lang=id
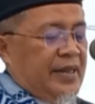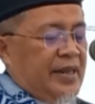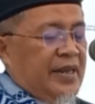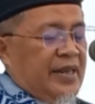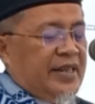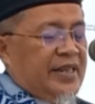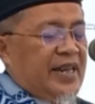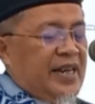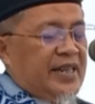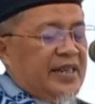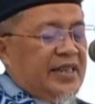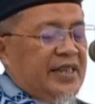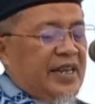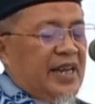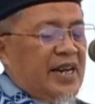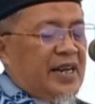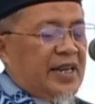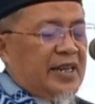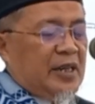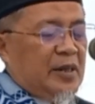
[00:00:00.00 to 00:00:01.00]
dan
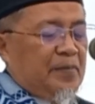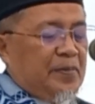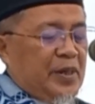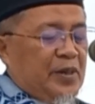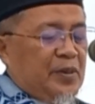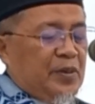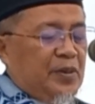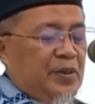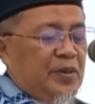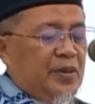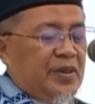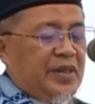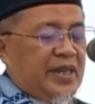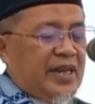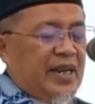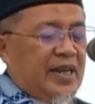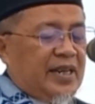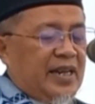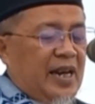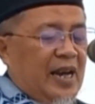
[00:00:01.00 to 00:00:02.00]
yakin penuh
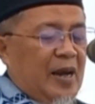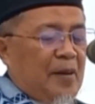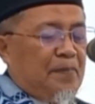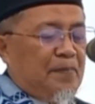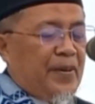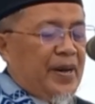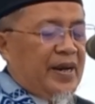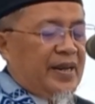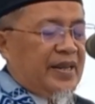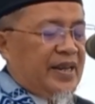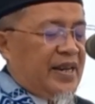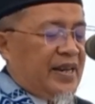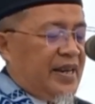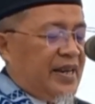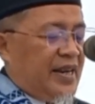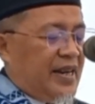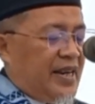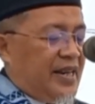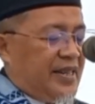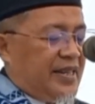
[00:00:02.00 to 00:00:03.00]
dengan apa yang
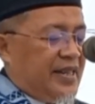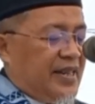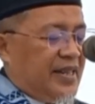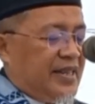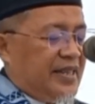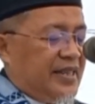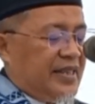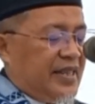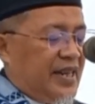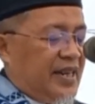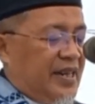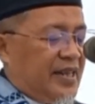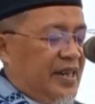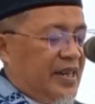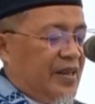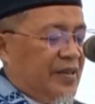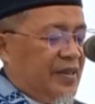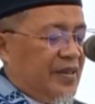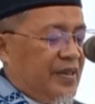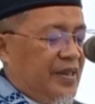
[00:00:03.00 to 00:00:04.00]
ada di tangan
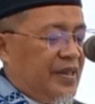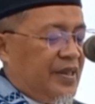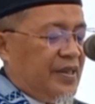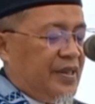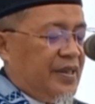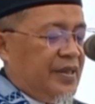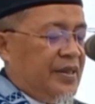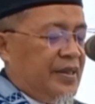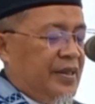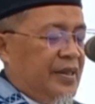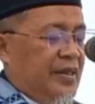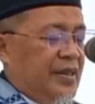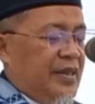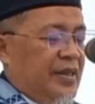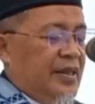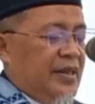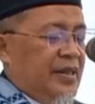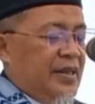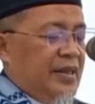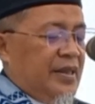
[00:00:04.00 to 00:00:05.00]
Allah.
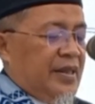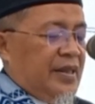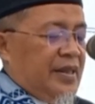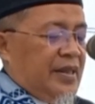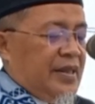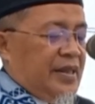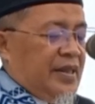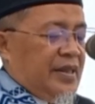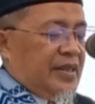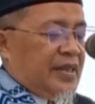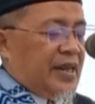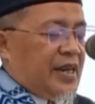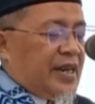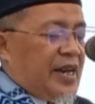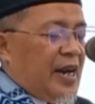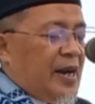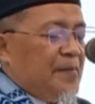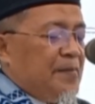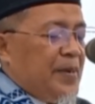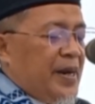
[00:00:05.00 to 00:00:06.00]

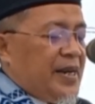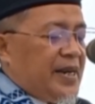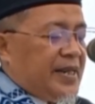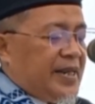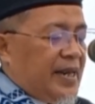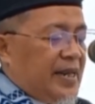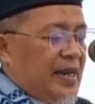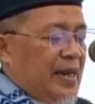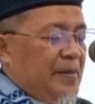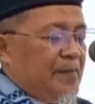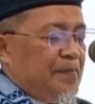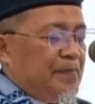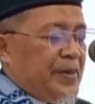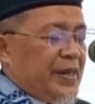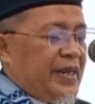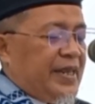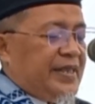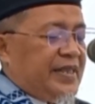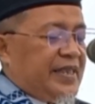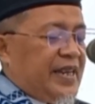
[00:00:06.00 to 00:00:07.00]
Tergambar dalam
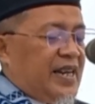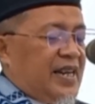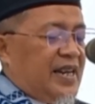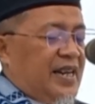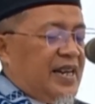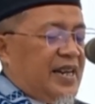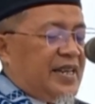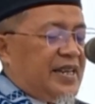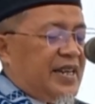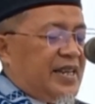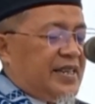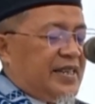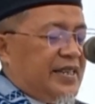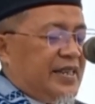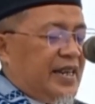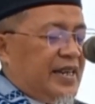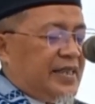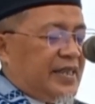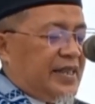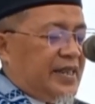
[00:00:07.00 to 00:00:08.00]
perintah ayat di
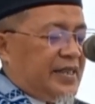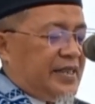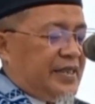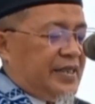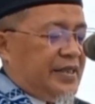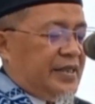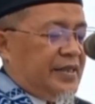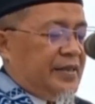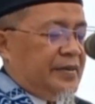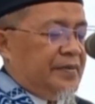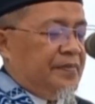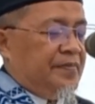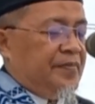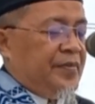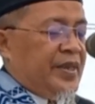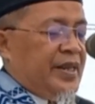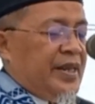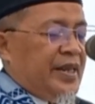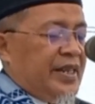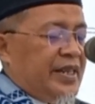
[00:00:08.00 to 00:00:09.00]
atas
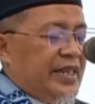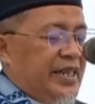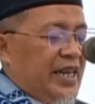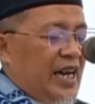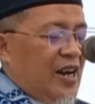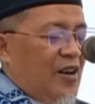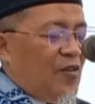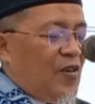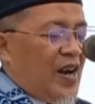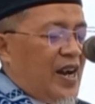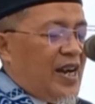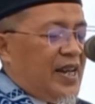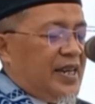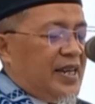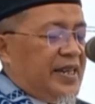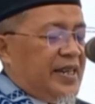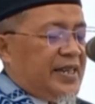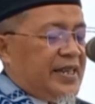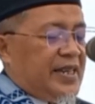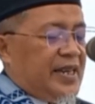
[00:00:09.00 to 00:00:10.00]

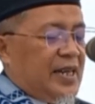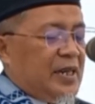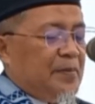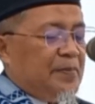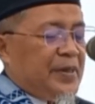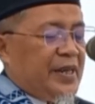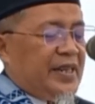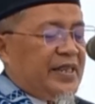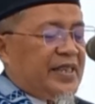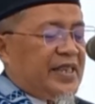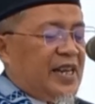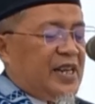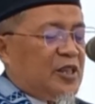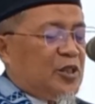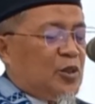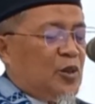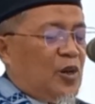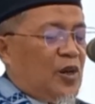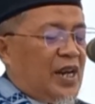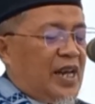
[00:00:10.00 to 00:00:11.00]
diawali dengan perintah
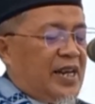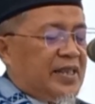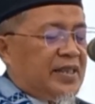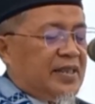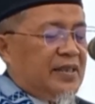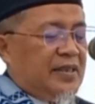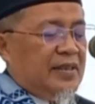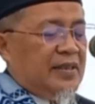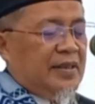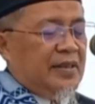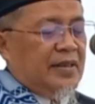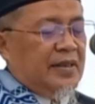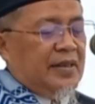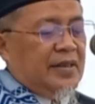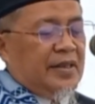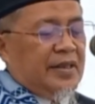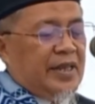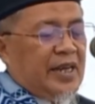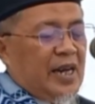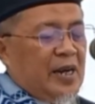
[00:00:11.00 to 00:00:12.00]
sholat
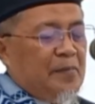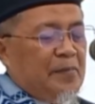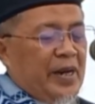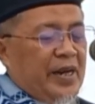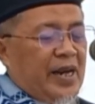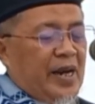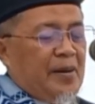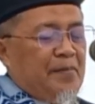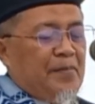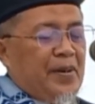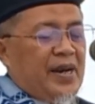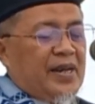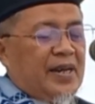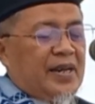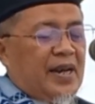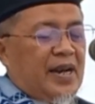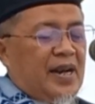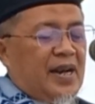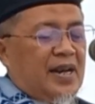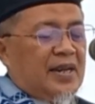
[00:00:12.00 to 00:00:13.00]
yang
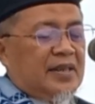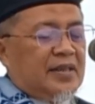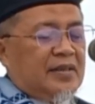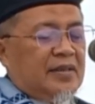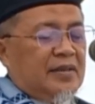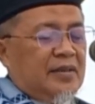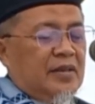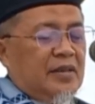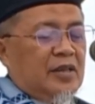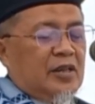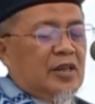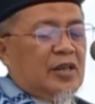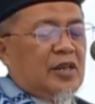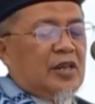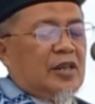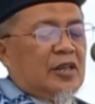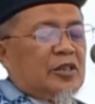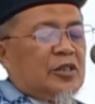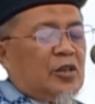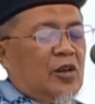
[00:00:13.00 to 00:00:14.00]
menggambarkan
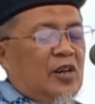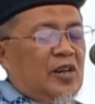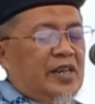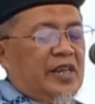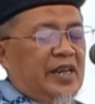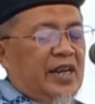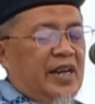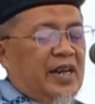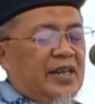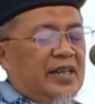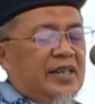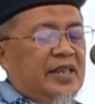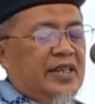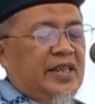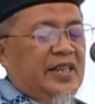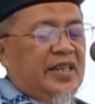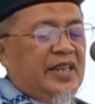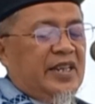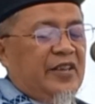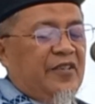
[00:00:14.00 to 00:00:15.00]
kesolihan
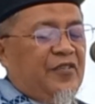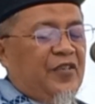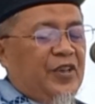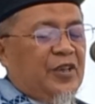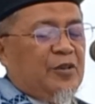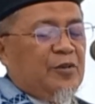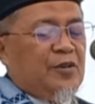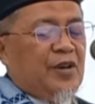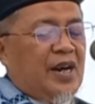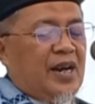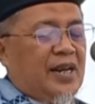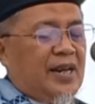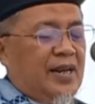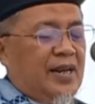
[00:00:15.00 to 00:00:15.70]
individual,